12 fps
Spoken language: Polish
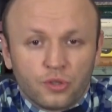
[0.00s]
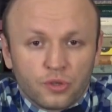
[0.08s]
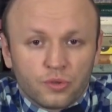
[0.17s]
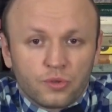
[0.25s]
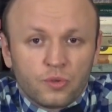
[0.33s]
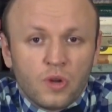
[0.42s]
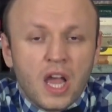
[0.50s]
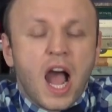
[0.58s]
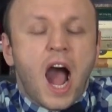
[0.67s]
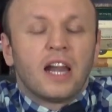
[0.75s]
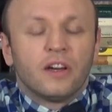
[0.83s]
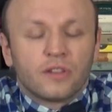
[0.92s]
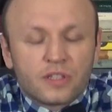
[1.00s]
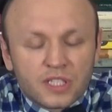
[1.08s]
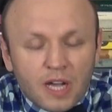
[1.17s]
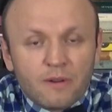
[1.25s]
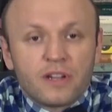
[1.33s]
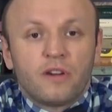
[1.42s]
od gruntu, ale od
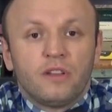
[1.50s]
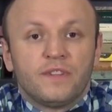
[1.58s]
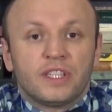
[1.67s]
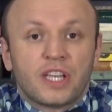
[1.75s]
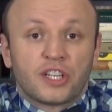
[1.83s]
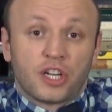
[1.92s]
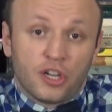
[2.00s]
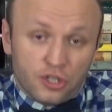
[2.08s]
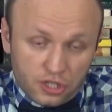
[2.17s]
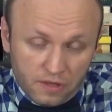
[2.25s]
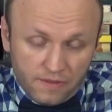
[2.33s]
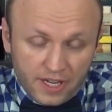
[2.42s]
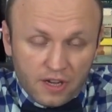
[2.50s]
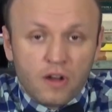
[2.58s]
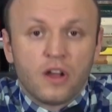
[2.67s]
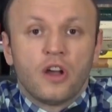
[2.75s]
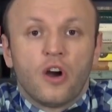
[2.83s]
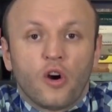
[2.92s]
całego inwentarza
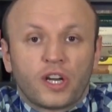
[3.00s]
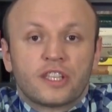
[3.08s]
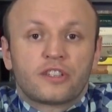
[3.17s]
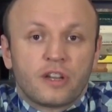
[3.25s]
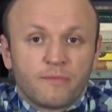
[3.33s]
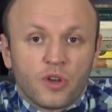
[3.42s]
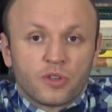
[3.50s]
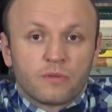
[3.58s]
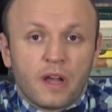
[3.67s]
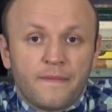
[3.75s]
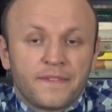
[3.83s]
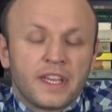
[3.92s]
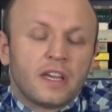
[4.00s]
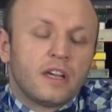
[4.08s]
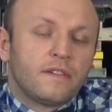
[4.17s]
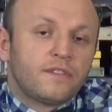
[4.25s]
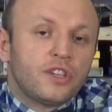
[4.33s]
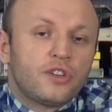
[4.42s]
żywego oraz rzemiosła.
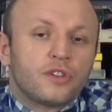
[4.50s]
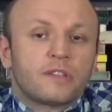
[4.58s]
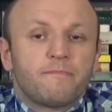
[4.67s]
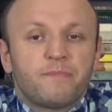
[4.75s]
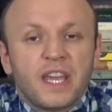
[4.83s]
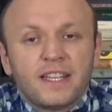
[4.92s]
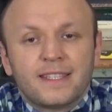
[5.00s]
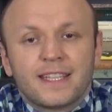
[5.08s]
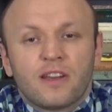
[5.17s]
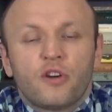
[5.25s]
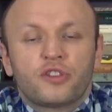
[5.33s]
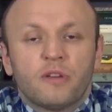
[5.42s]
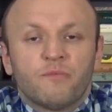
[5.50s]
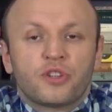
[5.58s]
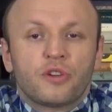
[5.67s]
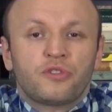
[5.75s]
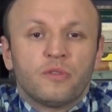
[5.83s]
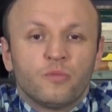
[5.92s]
W
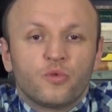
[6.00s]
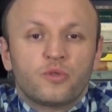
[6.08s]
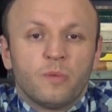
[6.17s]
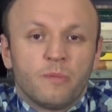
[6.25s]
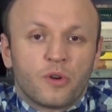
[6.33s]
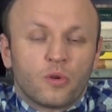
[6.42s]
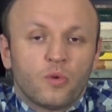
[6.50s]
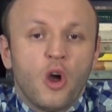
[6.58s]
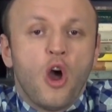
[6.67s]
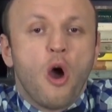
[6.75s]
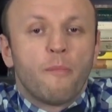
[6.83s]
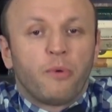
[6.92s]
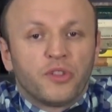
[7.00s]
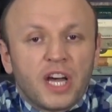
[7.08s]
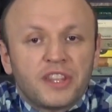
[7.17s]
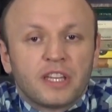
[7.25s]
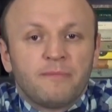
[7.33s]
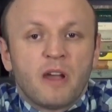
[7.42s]
1588 roku
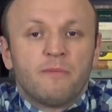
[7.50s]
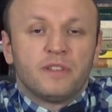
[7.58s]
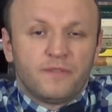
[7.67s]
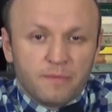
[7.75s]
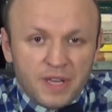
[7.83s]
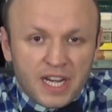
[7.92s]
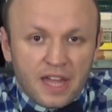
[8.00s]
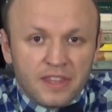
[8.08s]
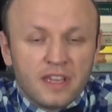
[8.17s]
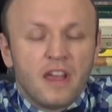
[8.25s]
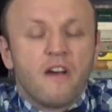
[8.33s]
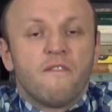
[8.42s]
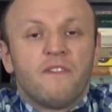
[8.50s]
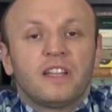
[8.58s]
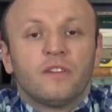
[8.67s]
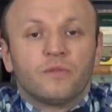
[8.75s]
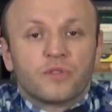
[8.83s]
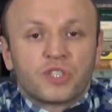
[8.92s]
podatek miał być wybierany
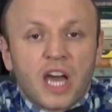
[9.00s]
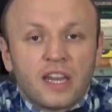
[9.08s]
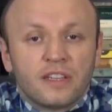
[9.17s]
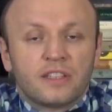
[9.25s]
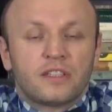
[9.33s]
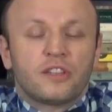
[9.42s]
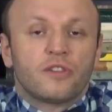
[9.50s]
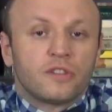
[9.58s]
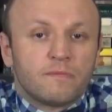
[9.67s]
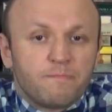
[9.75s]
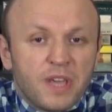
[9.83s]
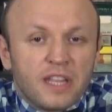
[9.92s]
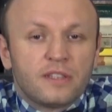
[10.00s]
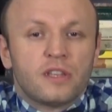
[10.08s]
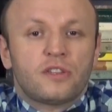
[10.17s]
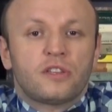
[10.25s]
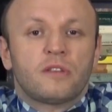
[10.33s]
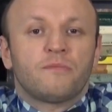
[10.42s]
wedle ustaleń z
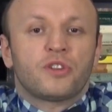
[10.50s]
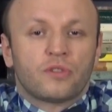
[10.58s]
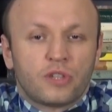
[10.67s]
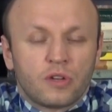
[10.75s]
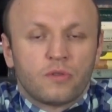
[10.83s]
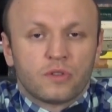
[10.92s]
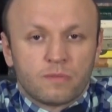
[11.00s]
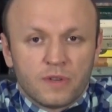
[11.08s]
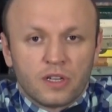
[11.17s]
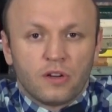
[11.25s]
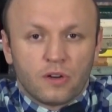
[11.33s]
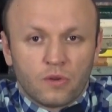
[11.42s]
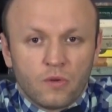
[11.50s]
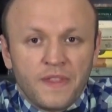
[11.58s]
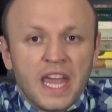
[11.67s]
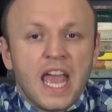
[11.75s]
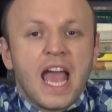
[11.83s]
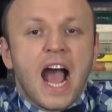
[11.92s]
1578 roku,
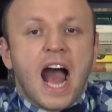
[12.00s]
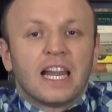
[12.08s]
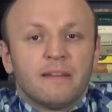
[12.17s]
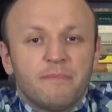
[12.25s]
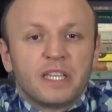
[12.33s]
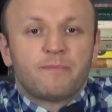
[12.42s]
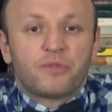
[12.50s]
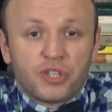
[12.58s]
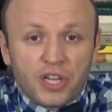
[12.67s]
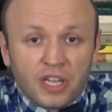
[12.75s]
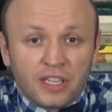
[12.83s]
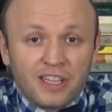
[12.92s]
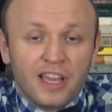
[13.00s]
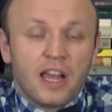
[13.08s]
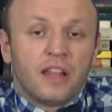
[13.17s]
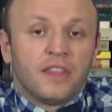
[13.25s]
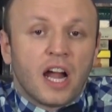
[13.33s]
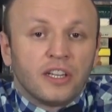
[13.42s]
ale bez przysięgi
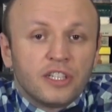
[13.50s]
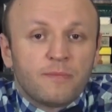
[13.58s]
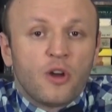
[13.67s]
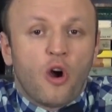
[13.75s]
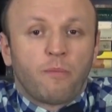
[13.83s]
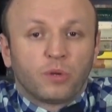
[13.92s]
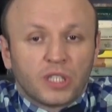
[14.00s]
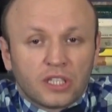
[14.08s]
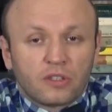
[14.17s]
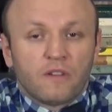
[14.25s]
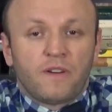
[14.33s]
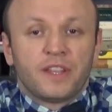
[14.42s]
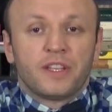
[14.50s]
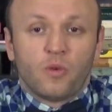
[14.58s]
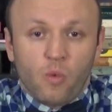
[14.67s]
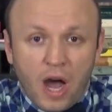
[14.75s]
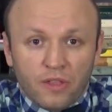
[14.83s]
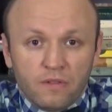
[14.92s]
na liczbę opodatkowanych
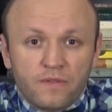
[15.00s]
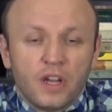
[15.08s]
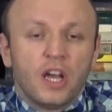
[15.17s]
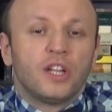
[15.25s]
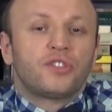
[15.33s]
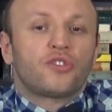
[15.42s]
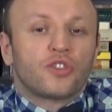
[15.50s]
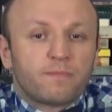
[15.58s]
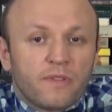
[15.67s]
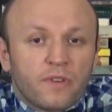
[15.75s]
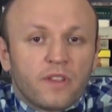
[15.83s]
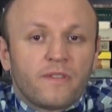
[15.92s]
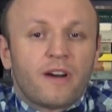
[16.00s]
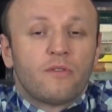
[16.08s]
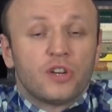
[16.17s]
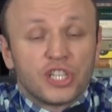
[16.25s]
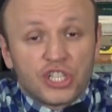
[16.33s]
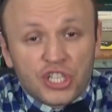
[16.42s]
łanów, co
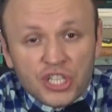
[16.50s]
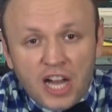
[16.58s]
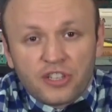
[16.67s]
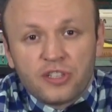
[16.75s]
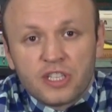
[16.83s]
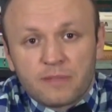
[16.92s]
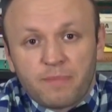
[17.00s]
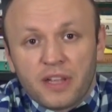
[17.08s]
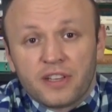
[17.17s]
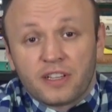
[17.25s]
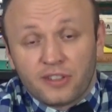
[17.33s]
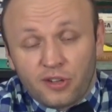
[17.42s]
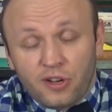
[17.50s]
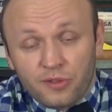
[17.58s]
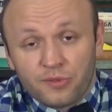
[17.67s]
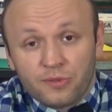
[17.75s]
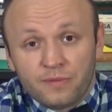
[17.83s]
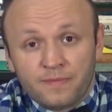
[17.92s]
spowodowało znaczny spadek
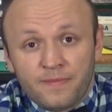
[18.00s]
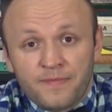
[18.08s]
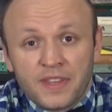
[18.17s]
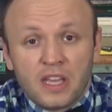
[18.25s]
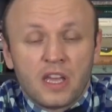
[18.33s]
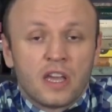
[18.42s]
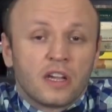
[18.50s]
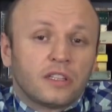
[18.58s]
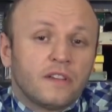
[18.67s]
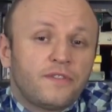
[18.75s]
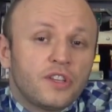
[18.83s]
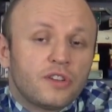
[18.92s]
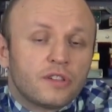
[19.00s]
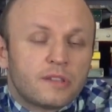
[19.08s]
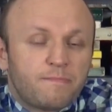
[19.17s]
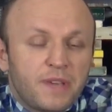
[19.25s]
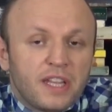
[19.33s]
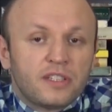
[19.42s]
dochodu gdy w
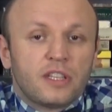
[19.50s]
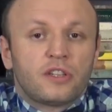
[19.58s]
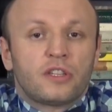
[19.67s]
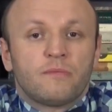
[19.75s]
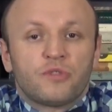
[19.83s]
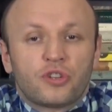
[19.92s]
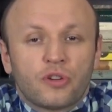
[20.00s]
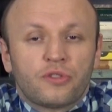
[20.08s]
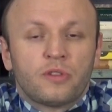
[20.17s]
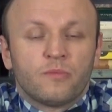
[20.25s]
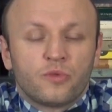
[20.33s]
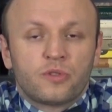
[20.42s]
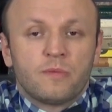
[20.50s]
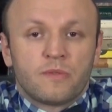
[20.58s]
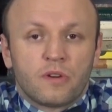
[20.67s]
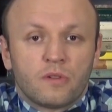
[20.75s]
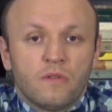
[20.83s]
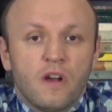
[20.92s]
1578
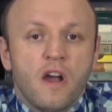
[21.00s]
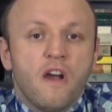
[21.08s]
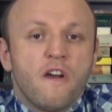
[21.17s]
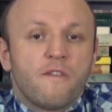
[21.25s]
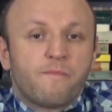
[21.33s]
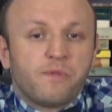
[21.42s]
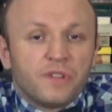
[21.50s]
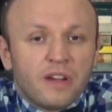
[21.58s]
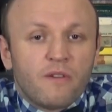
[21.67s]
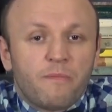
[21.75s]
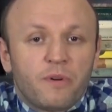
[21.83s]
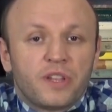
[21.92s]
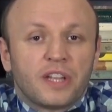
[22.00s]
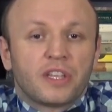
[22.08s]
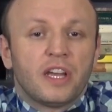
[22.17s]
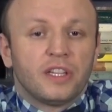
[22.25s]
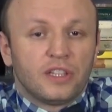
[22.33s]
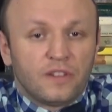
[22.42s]
roku wpłynęło ponad
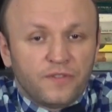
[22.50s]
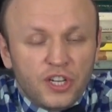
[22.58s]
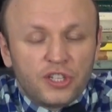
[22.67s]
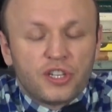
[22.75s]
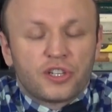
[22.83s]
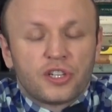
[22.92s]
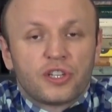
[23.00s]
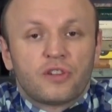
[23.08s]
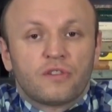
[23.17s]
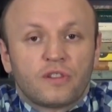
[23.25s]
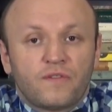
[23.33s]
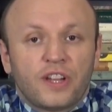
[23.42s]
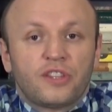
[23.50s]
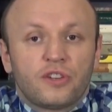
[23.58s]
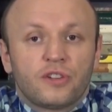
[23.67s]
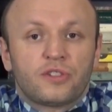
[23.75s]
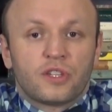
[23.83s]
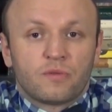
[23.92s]
262
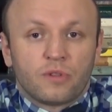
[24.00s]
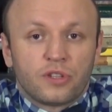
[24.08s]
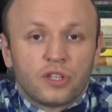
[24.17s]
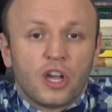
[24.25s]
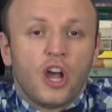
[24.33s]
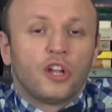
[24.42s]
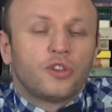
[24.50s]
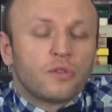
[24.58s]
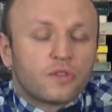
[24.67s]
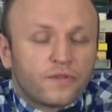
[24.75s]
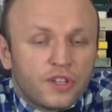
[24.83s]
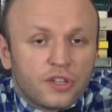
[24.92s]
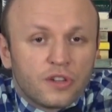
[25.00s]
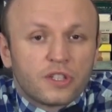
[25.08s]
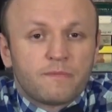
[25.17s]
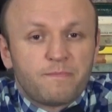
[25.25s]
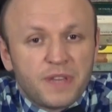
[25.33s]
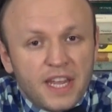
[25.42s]
tysiące złotych, to już w
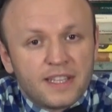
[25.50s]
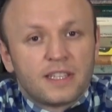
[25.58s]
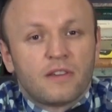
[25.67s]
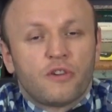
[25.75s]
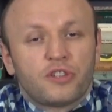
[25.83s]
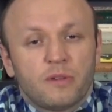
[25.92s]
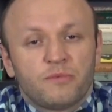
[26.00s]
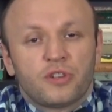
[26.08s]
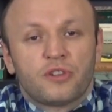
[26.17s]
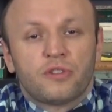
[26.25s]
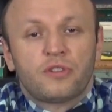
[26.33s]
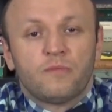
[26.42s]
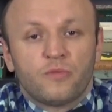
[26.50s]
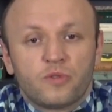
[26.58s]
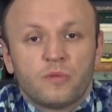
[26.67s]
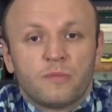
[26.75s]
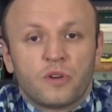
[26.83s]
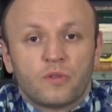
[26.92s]

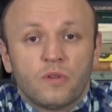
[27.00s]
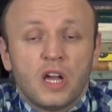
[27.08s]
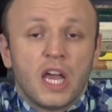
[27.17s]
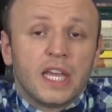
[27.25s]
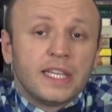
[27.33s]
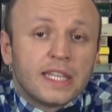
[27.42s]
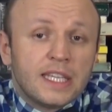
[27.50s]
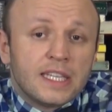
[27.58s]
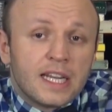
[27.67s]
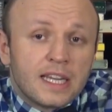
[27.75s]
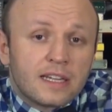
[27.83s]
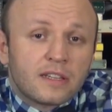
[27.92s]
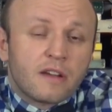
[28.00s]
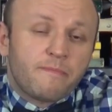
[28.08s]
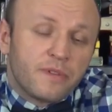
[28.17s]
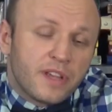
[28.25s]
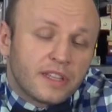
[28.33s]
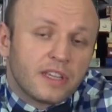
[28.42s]
1588 roku jedynie lekko
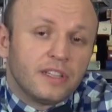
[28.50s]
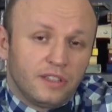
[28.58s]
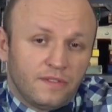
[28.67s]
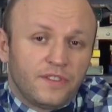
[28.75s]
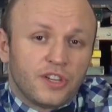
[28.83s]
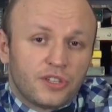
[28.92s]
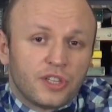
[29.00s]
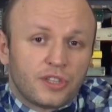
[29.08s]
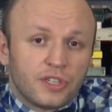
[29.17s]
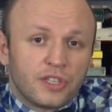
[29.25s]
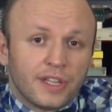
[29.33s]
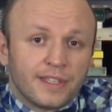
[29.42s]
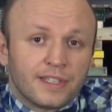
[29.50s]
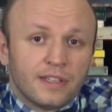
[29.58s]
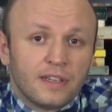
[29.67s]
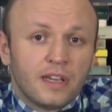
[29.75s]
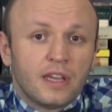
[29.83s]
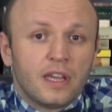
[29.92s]
ponad 200 tysięcy.